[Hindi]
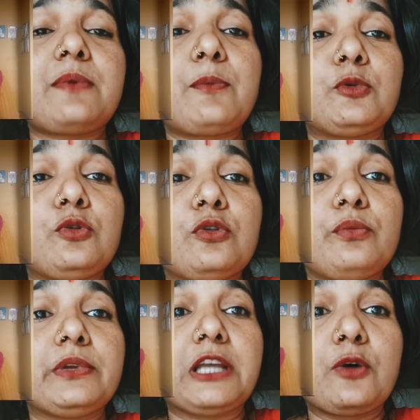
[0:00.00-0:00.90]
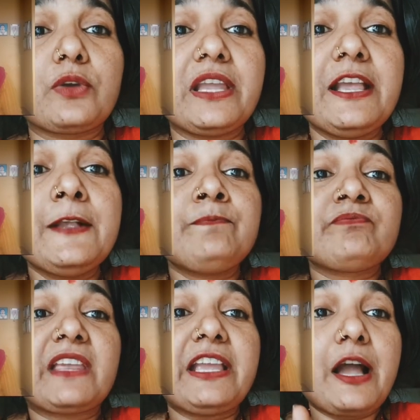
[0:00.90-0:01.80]
सब आप लोगों को बताऊंगी
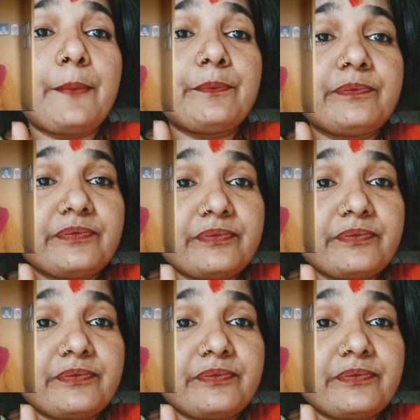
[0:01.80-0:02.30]
कि अब